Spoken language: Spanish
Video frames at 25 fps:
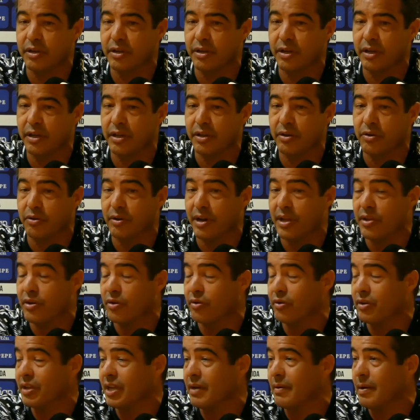eh, con ello
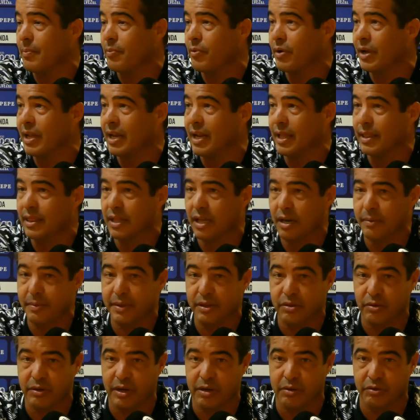conlleva pues enlazar
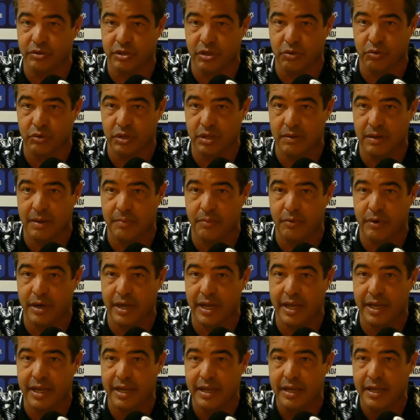victorias consecutivas,
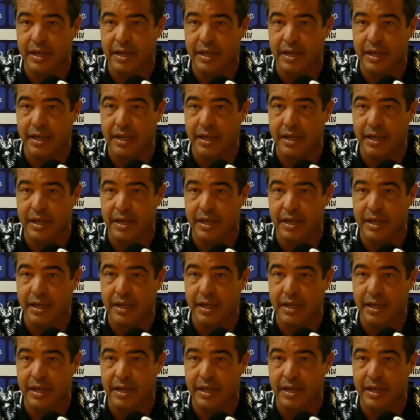pues